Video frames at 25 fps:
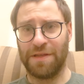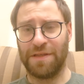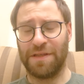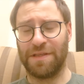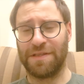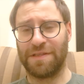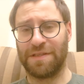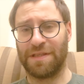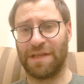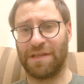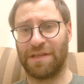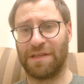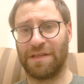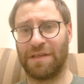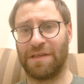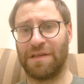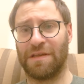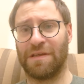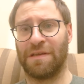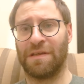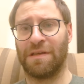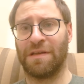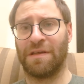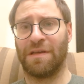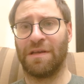
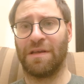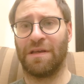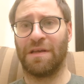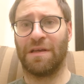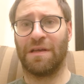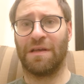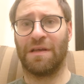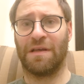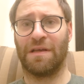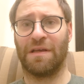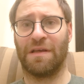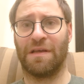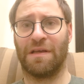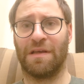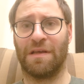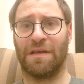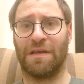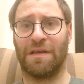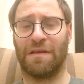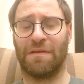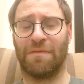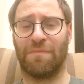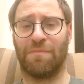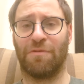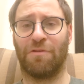Niestety
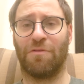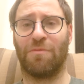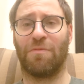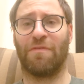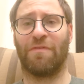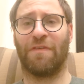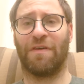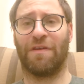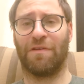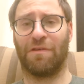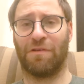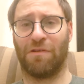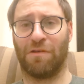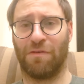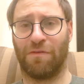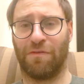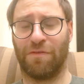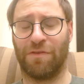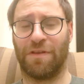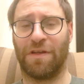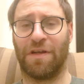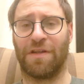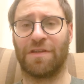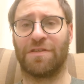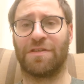Yy, próbowano go
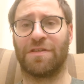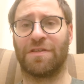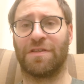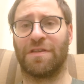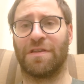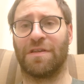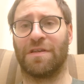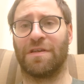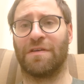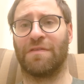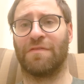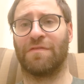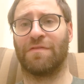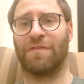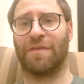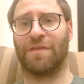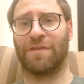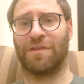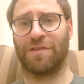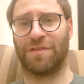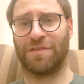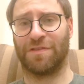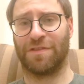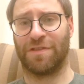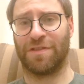wydać yy, w
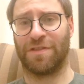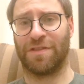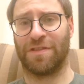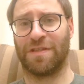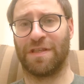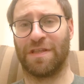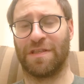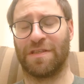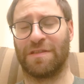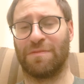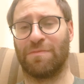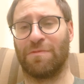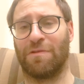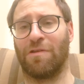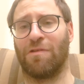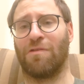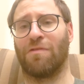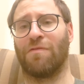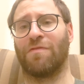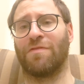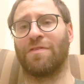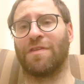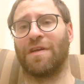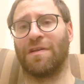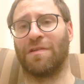2016
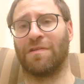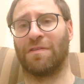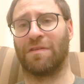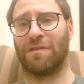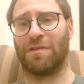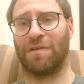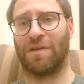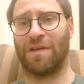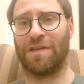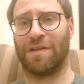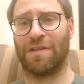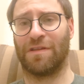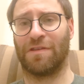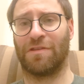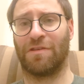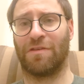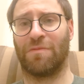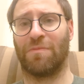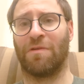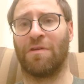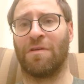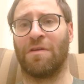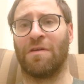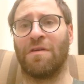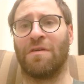roku, wydano tylko jeden
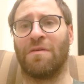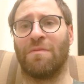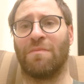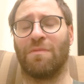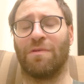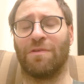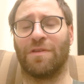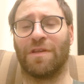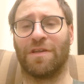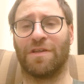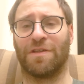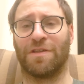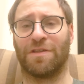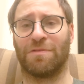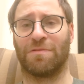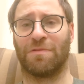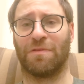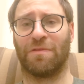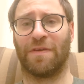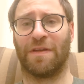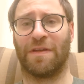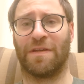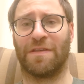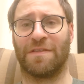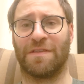tom, bodajże
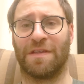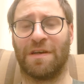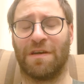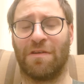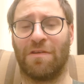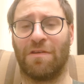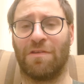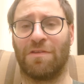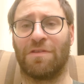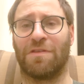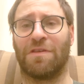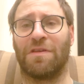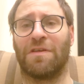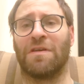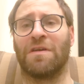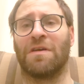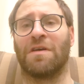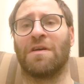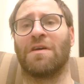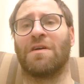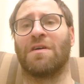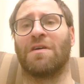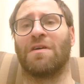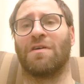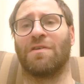Słowianie Zachodni.
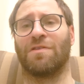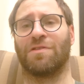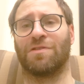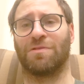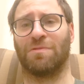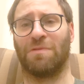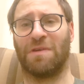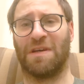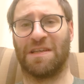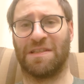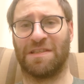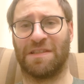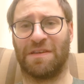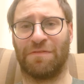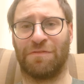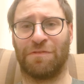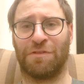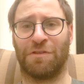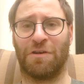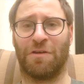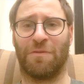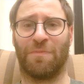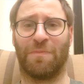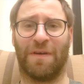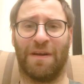Chodziło jak
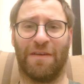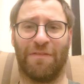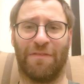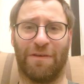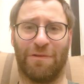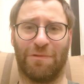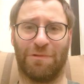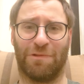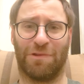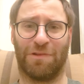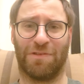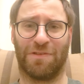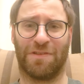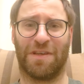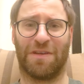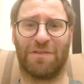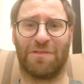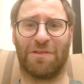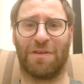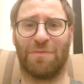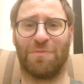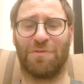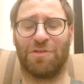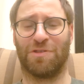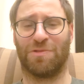zawsze o prawa autorskie,
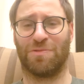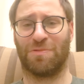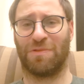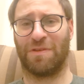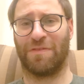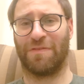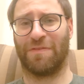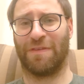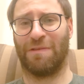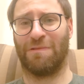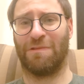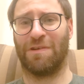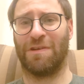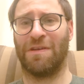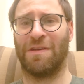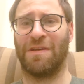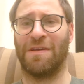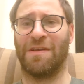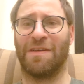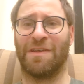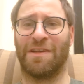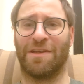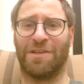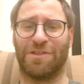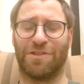które przysługiwały
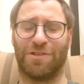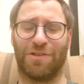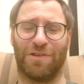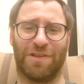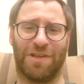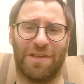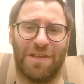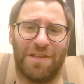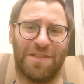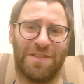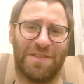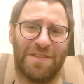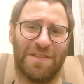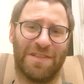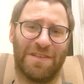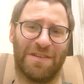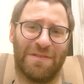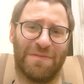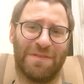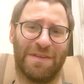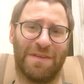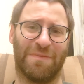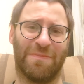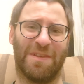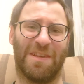żonie i
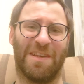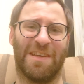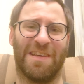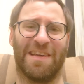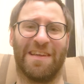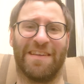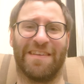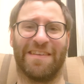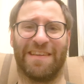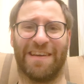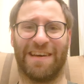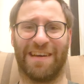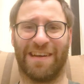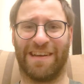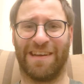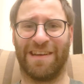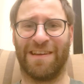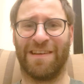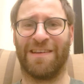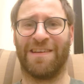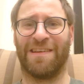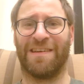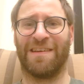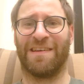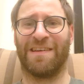synom, niemniej jednak
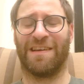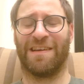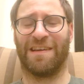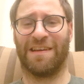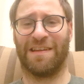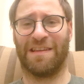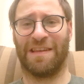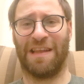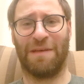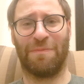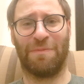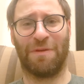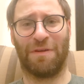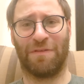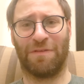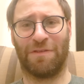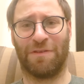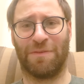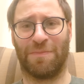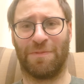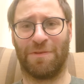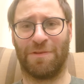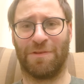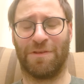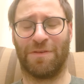yy,
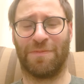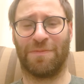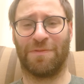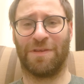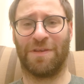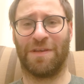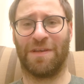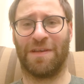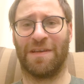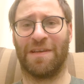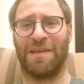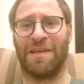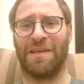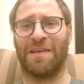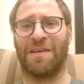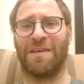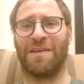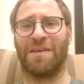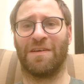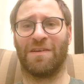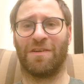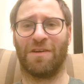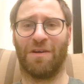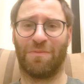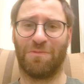najprawdopodobniej
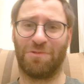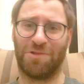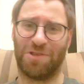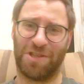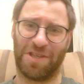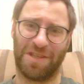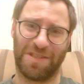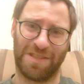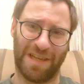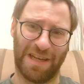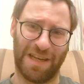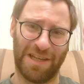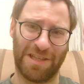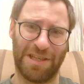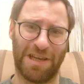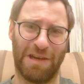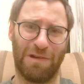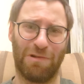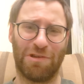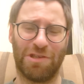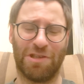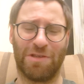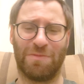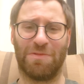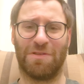komuś nie
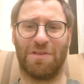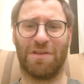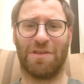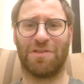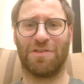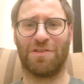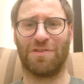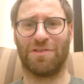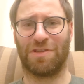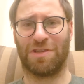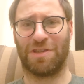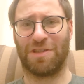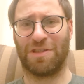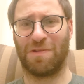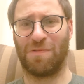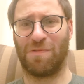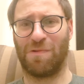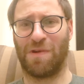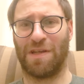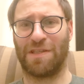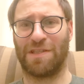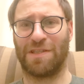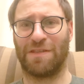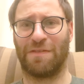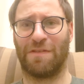zależało, żeby te książki się
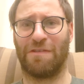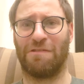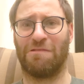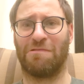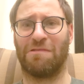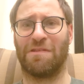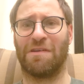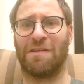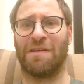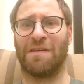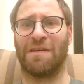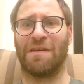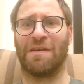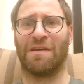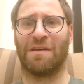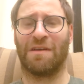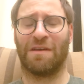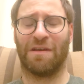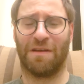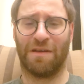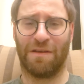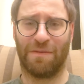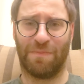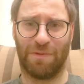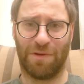ukazywały,
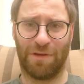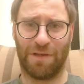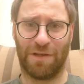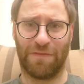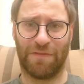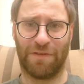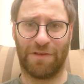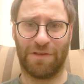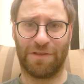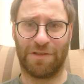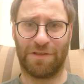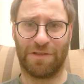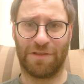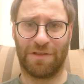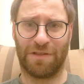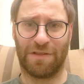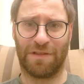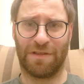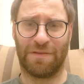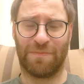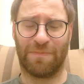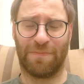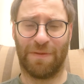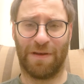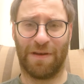ponieważ
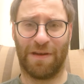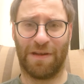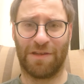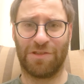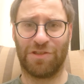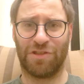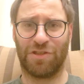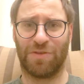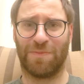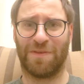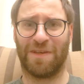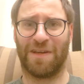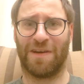pan Andrzej